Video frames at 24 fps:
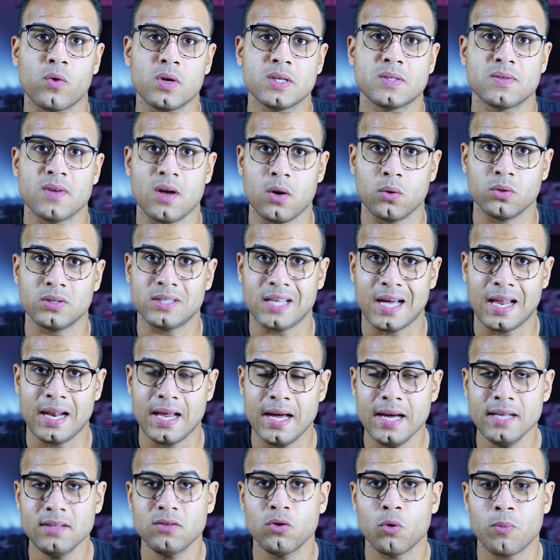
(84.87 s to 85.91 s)
الوصف او
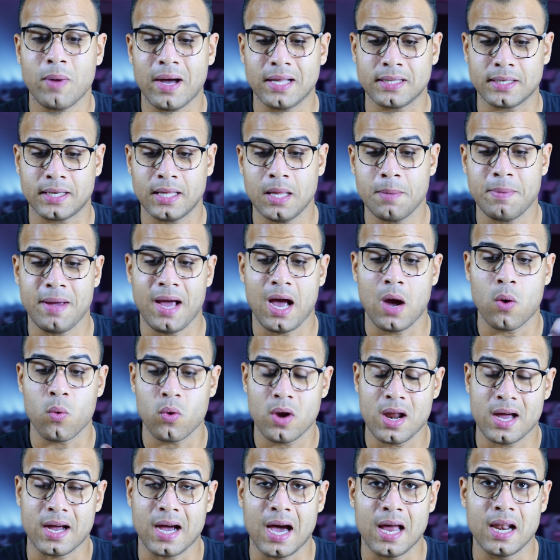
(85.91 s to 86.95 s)
التعليقات وبعد كده
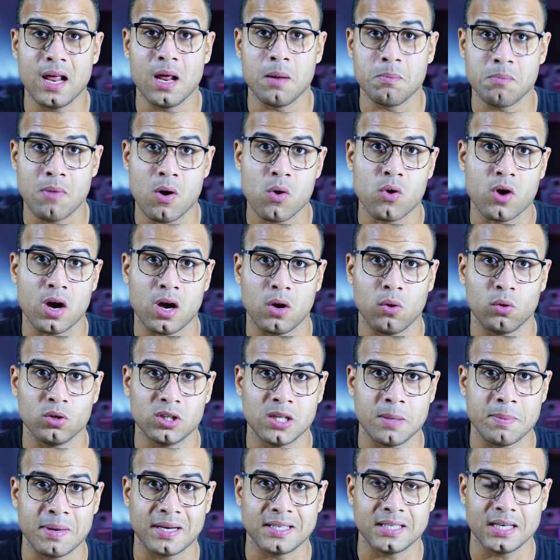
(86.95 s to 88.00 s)
بيحولك على الموقع اللي
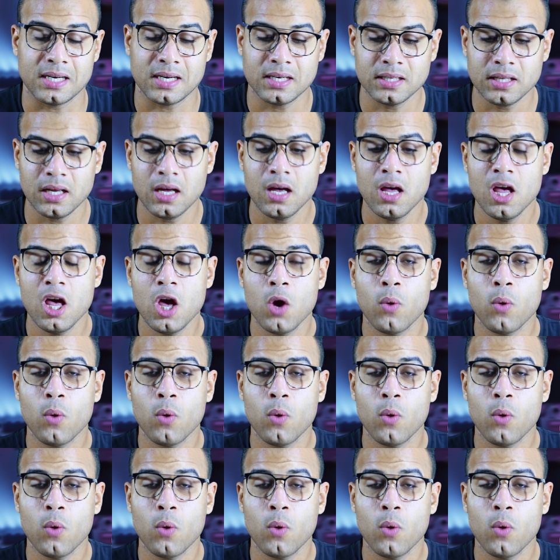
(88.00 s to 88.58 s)
قدامك ده كده